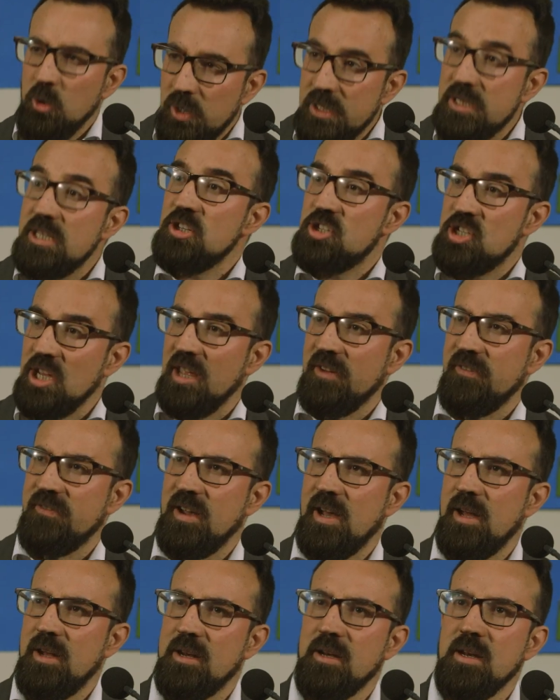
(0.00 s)
Наша
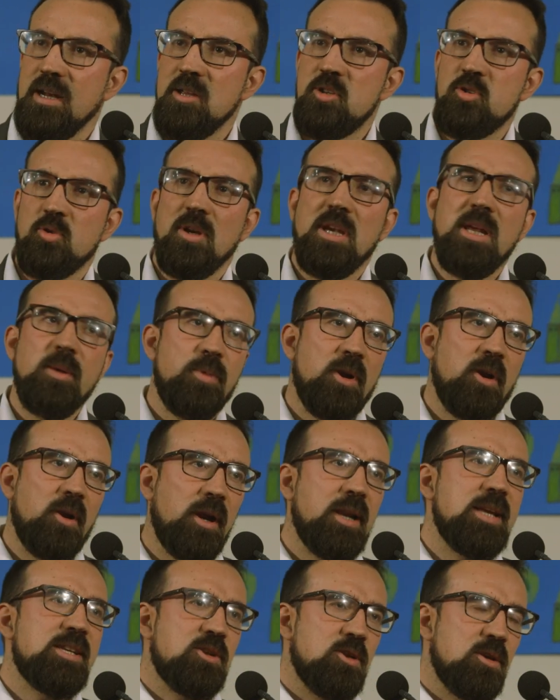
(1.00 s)
школа
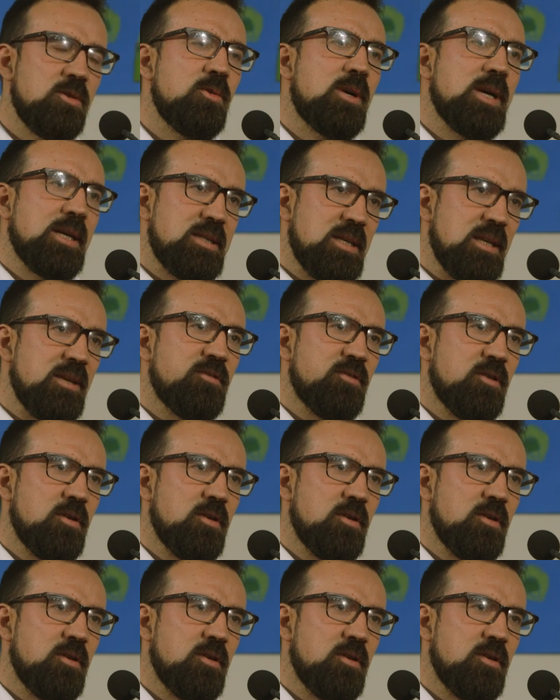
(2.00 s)
э,